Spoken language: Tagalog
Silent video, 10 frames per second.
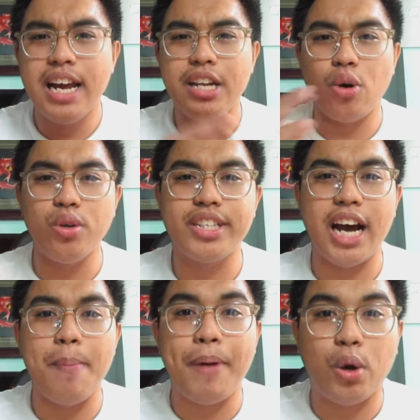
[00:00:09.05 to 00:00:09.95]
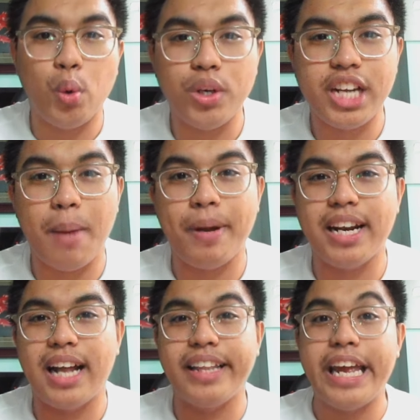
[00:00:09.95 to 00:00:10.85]
na kung saan pag-uusapan
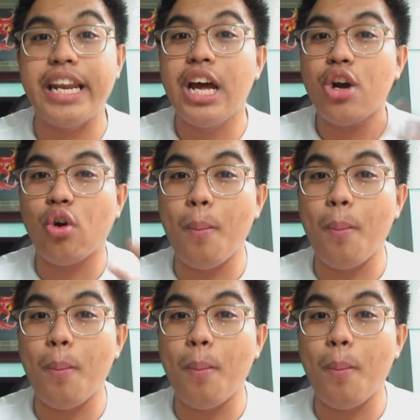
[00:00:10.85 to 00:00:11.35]
natin kung